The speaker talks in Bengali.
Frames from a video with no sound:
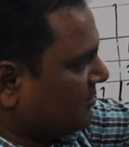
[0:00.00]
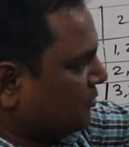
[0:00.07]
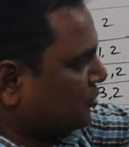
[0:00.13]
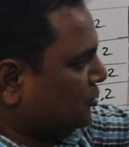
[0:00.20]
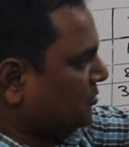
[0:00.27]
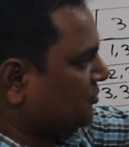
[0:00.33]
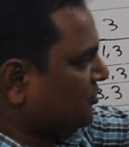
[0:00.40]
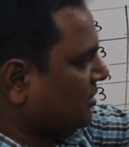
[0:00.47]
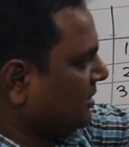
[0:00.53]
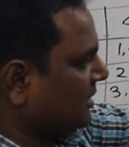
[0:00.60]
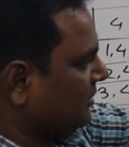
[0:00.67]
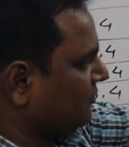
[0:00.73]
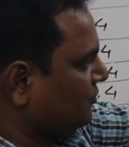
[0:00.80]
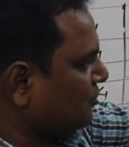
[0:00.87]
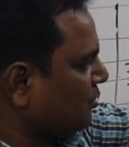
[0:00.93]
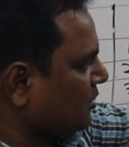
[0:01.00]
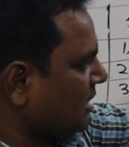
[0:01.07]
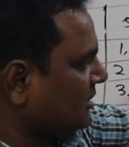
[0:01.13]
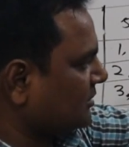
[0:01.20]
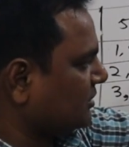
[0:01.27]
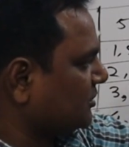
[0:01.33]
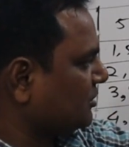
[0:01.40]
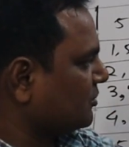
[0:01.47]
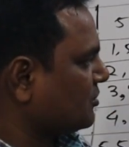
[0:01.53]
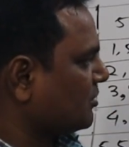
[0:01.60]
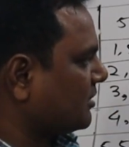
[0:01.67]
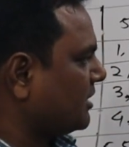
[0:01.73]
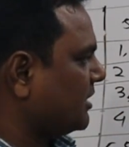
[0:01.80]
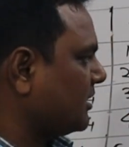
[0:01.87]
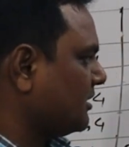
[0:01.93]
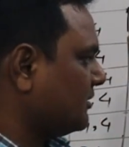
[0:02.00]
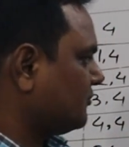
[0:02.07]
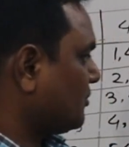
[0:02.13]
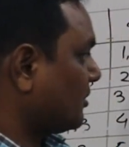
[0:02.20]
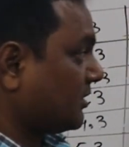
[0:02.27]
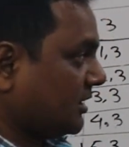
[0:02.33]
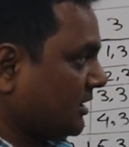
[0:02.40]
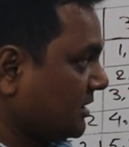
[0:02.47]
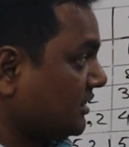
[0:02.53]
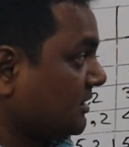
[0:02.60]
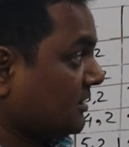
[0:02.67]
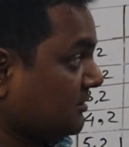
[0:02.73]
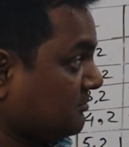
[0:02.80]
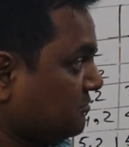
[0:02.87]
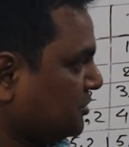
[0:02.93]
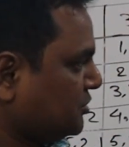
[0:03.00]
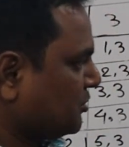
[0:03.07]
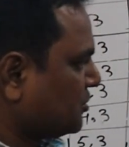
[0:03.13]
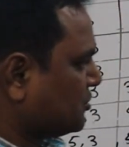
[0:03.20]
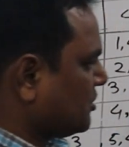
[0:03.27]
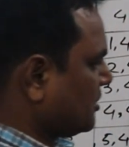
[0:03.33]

প্রথম ছক্কায় জোর আর দ্বিতীয় ছক্কায় ছক্কায় বিজোর